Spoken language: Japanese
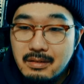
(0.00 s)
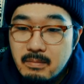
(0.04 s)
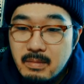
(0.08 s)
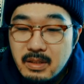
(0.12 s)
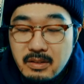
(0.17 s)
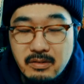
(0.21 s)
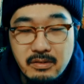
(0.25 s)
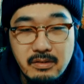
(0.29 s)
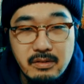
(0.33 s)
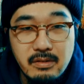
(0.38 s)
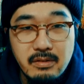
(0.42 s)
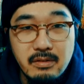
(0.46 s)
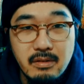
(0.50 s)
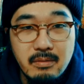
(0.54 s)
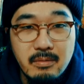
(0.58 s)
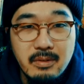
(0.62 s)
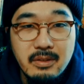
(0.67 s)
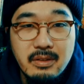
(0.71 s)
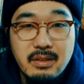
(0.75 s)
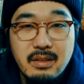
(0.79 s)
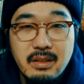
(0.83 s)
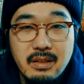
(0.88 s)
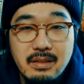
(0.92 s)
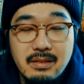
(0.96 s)
まあ、銃を
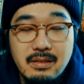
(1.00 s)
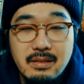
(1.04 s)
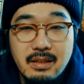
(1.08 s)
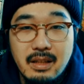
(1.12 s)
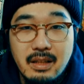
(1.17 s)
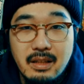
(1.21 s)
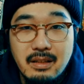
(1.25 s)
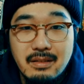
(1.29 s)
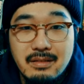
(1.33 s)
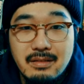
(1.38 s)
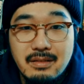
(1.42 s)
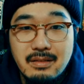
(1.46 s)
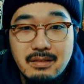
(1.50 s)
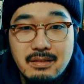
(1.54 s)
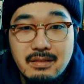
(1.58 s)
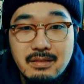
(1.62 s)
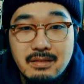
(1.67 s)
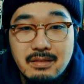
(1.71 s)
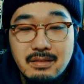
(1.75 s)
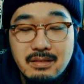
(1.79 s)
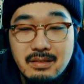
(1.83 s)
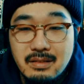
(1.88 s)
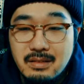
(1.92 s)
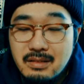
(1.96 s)
持ってるんだけど、
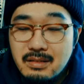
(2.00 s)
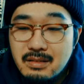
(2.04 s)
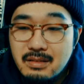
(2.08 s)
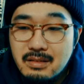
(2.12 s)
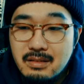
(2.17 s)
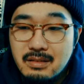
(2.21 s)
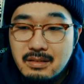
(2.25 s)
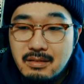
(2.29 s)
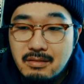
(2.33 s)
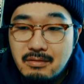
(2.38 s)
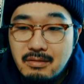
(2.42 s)
うん、